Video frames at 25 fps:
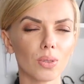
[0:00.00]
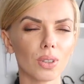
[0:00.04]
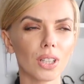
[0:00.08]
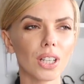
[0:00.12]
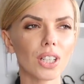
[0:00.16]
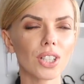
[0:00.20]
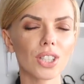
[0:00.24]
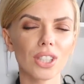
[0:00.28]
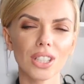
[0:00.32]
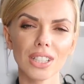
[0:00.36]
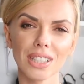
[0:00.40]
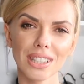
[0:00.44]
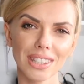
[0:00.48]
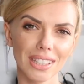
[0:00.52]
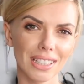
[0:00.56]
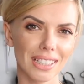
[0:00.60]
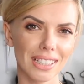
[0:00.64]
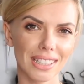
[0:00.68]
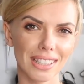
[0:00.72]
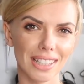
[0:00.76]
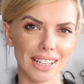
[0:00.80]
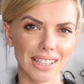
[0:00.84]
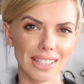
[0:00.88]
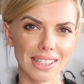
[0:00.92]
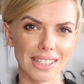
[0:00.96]
każdej
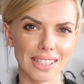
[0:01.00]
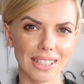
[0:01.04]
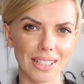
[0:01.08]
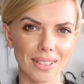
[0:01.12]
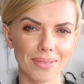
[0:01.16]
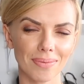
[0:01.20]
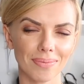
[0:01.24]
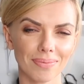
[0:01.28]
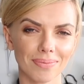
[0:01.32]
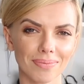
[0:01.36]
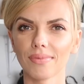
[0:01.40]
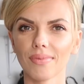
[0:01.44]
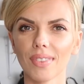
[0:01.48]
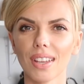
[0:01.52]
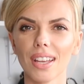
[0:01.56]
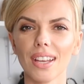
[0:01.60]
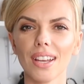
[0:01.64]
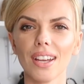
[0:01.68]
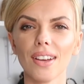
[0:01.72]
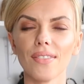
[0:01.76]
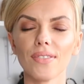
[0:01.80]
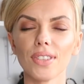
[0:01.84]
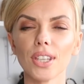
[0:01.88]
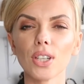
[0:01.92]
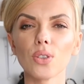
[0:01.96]
stylizacji.
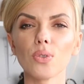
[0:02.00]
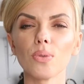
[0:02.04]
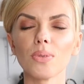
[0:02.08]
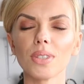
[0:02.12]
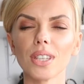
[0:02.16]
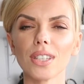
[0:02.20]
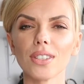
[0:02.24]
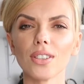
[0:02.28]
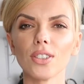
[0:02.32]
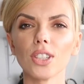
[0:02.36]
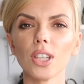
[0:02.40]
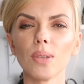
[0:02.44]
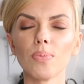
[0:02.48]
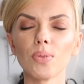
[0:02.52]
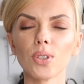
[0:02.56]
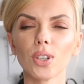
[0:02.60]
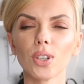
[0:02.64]
W zeszłym sezonie